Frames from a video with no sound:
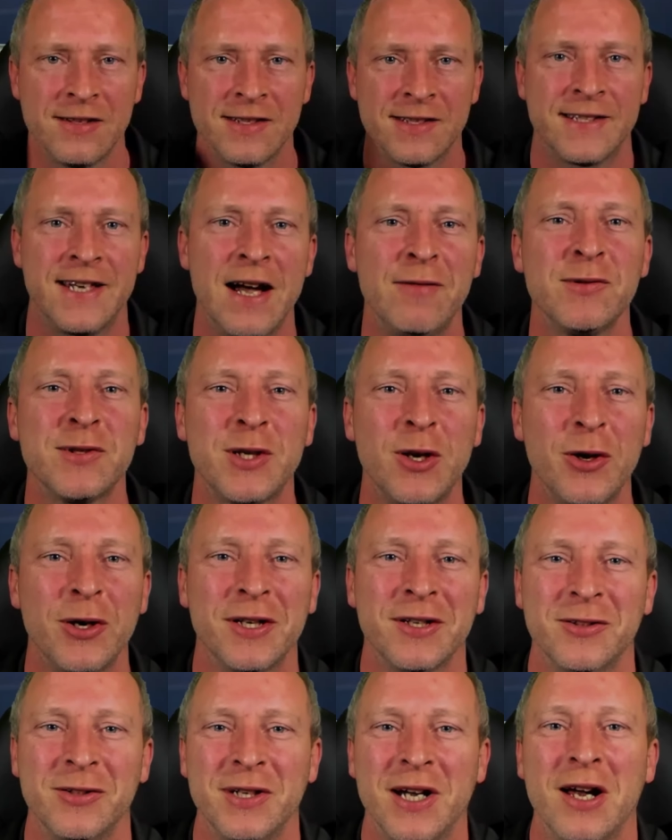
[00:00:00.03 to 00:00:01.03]
Servus
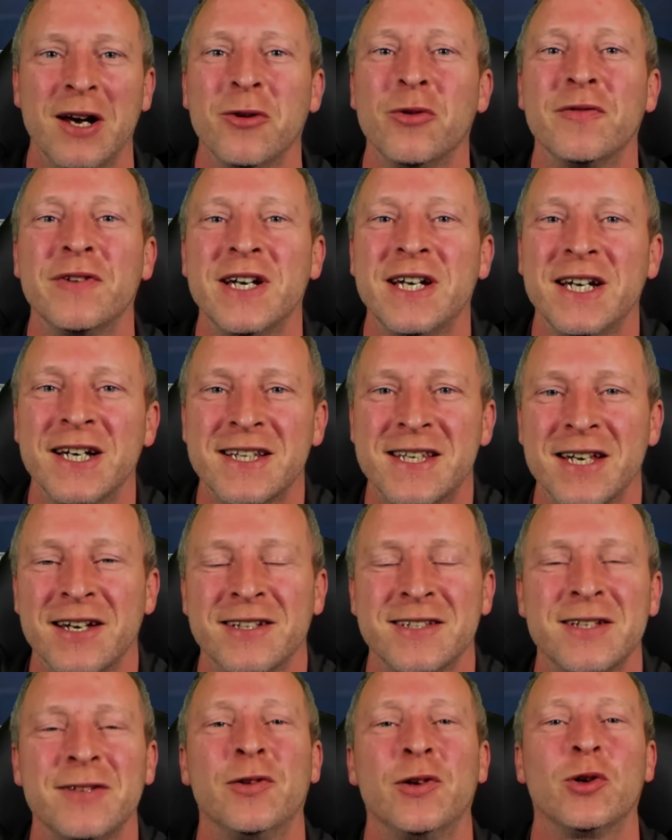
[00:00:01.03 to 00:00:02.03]
Leute und hallo, wie geht's?
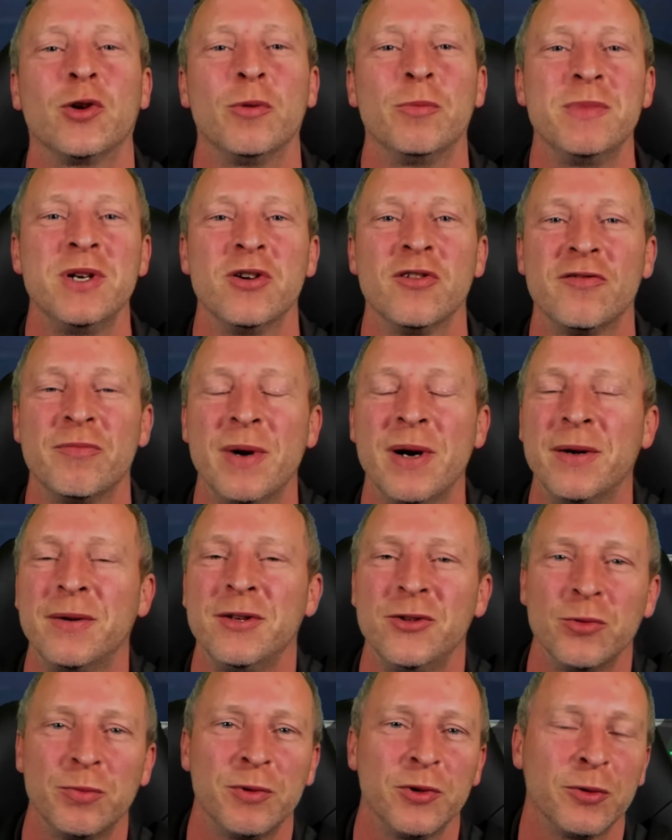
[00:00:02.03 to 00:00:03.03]
Herzlich willkommen hier auf meinem
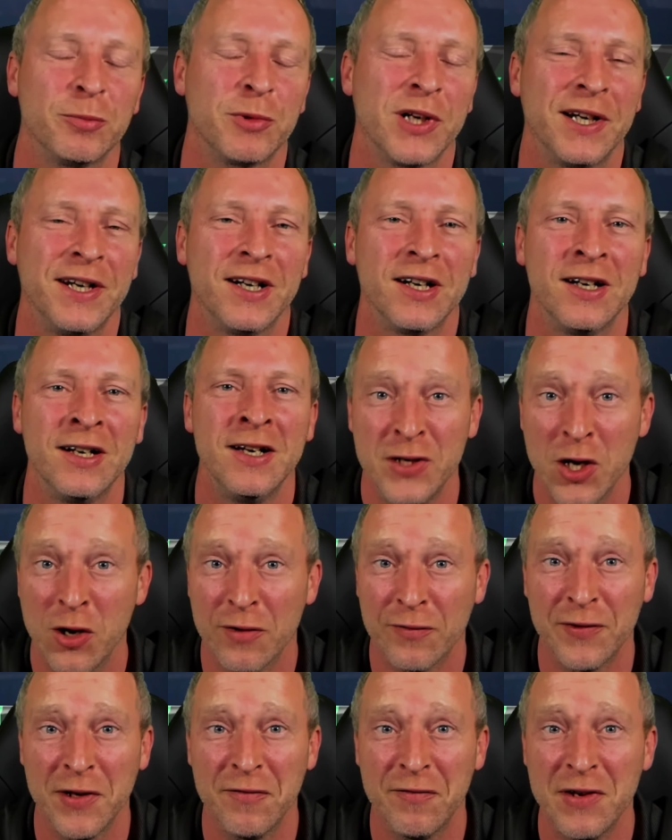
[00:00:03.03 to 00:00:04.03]
YouTube-Kanal. Wir
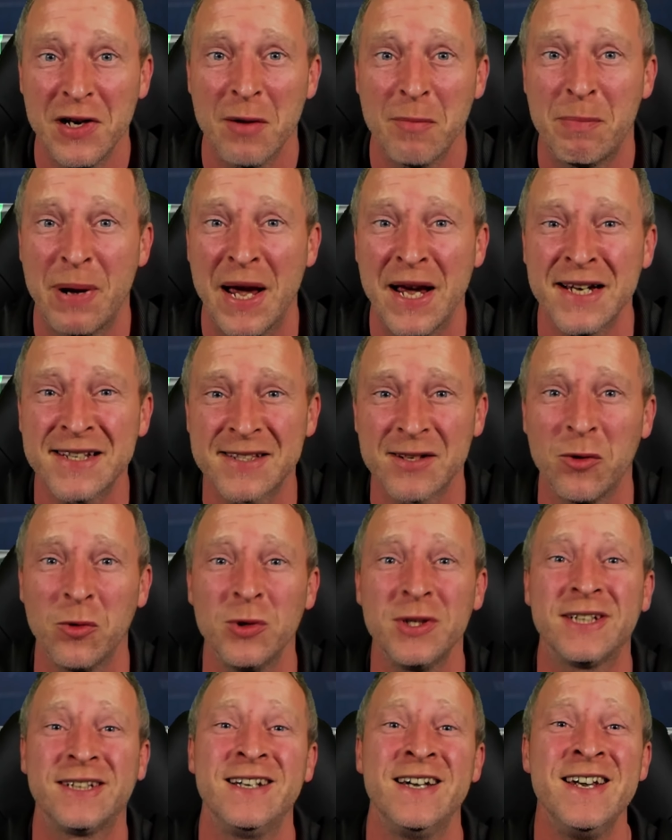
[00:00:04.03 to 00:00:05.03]
öffnen wieder Packs
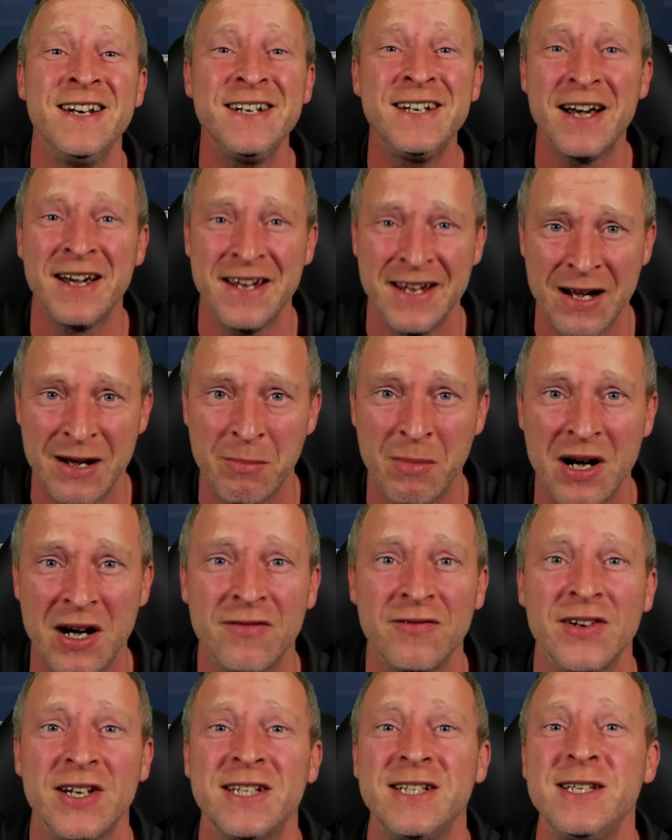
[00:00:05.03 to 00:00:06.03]
und hinterher
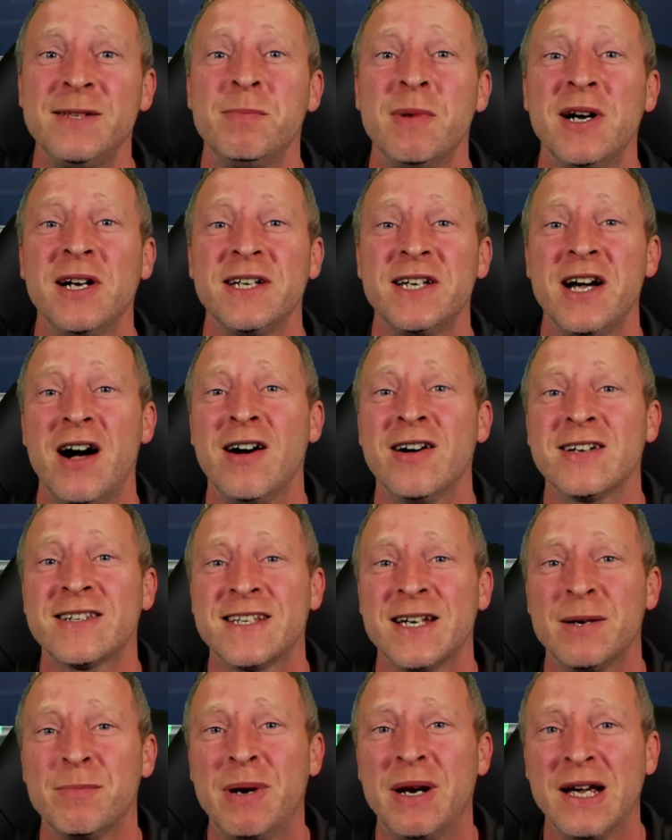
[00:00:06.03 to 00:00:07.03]
machen wir diesmal die
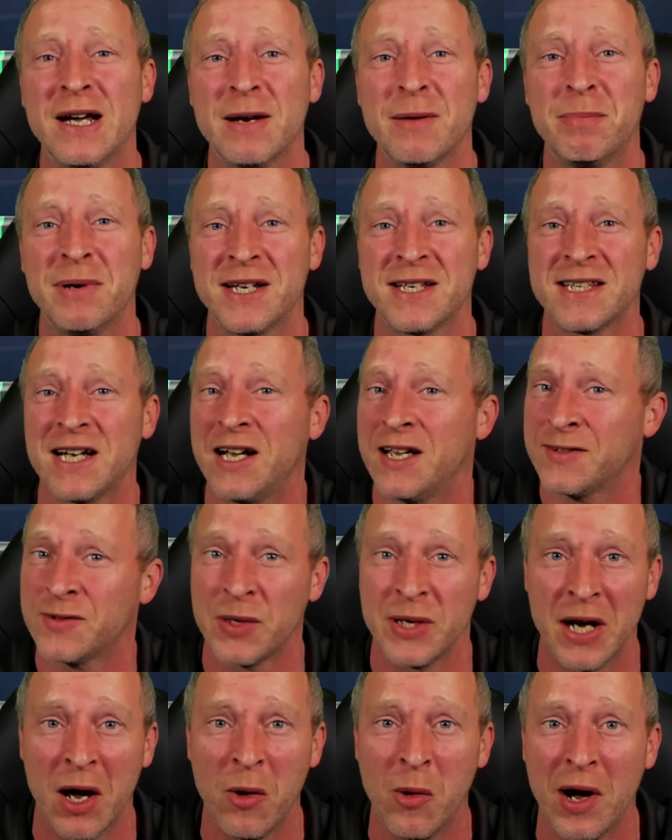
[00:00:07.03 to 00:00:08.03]
80er Player Packs. Also
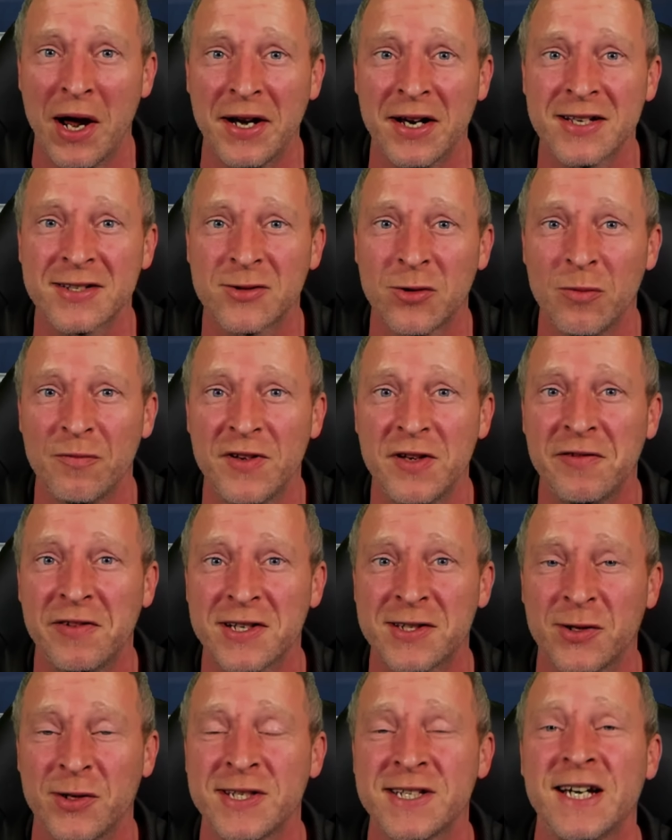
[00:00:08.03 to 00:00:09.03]
genau andersrum, wie wir
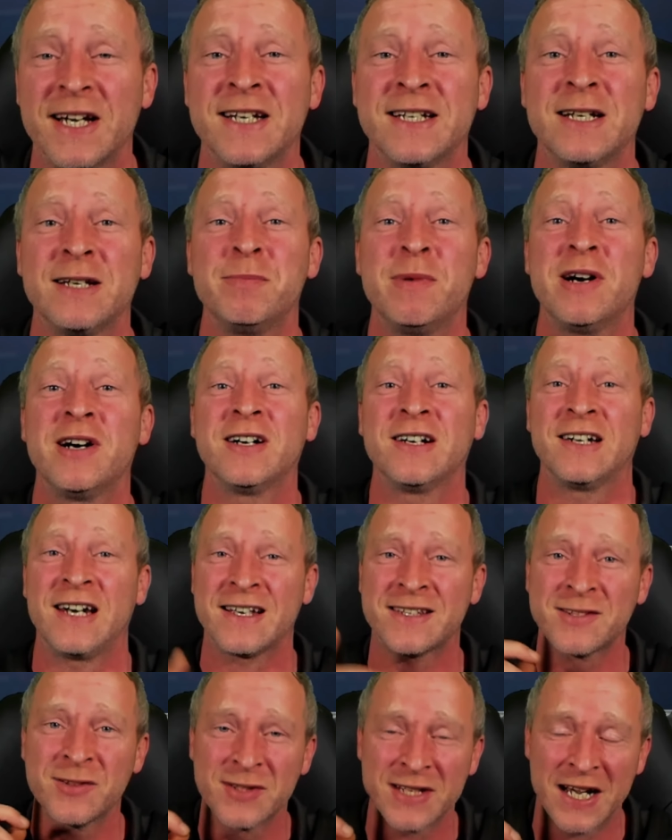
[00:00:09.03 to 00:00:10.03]
es sonst eigentlich machen.
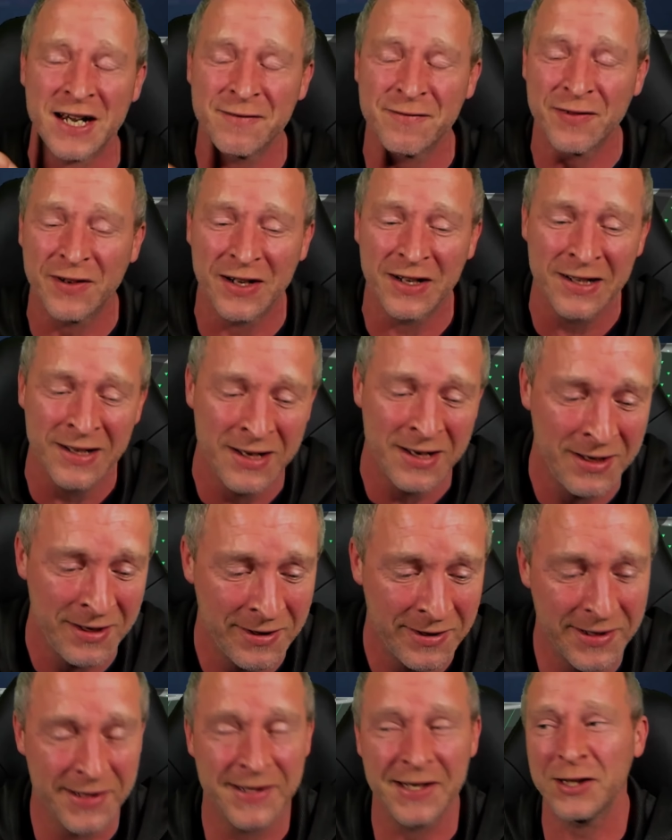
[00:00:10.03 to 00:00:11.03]
Lasst uns anfangen.
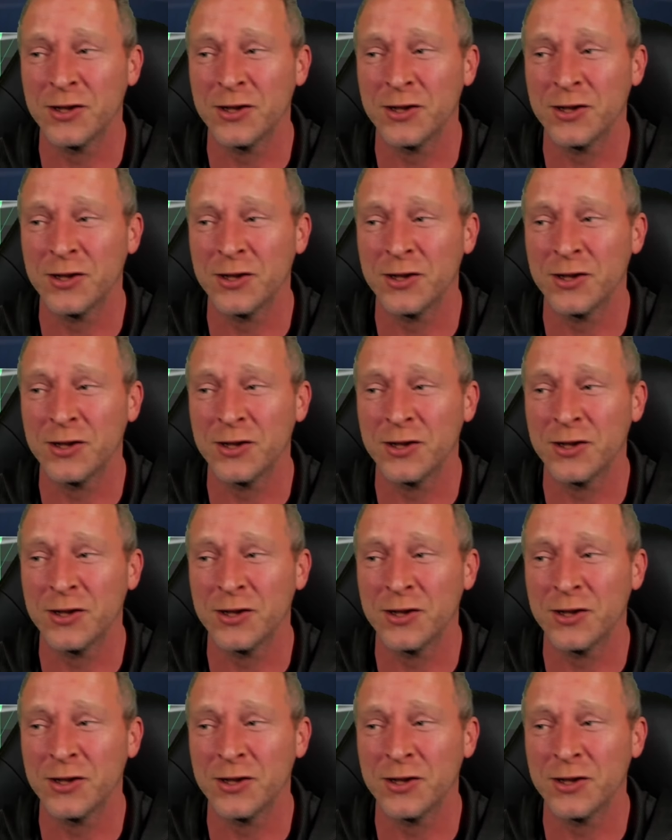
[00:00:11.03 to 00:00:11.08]
Ihr